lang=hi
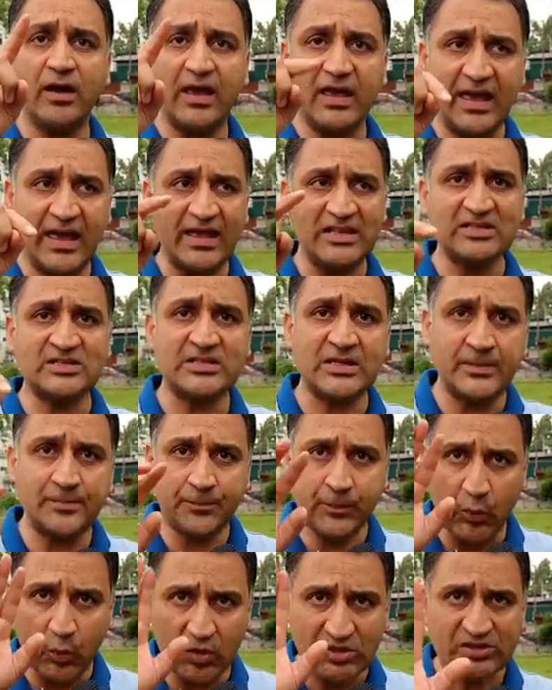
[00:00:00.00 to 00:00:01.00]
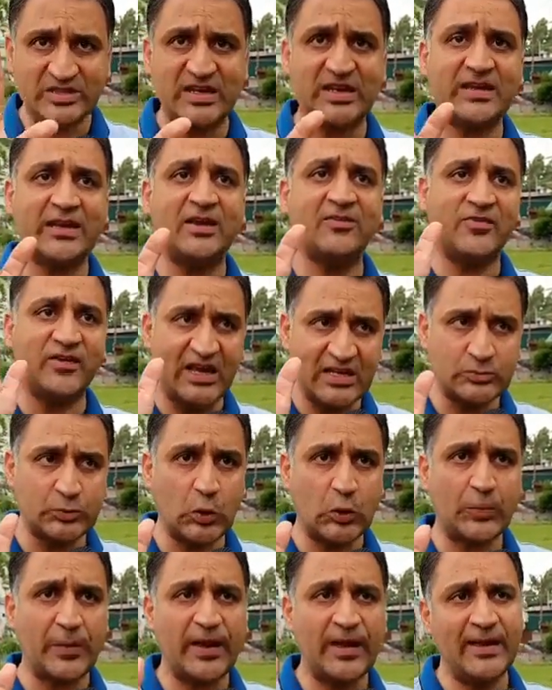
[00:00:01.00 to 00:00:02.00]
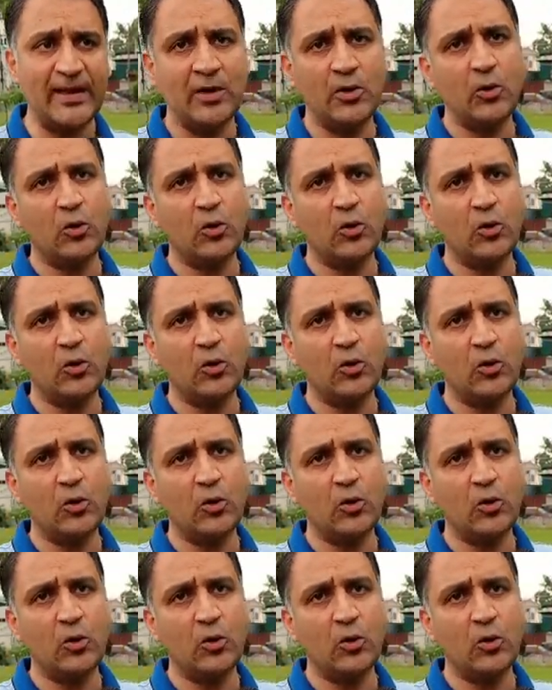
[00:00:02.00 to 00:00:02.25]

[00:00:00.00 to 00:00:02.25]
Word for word: एनसी पोस्ट देखे फेसबुक पे